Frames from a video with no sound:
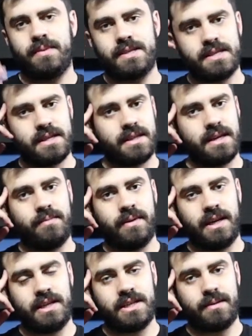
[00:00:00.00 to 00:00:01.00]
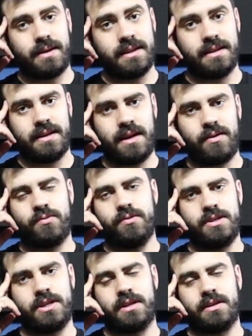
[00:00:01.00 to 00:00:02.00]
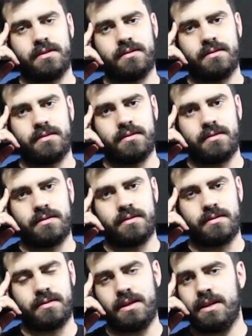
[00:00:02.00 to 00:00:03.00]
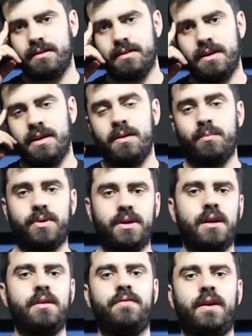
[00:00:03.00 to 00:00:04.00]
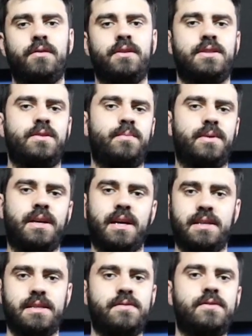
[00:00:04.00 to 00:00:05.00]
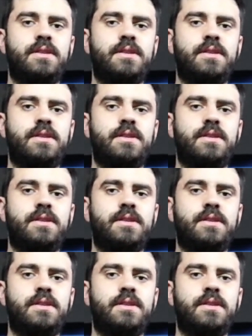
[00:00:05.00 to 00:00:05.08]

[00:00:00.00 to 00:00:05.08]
precisa ter em mente a bateria acústica. Né? Por que, que eu falo isso? Porque às vezes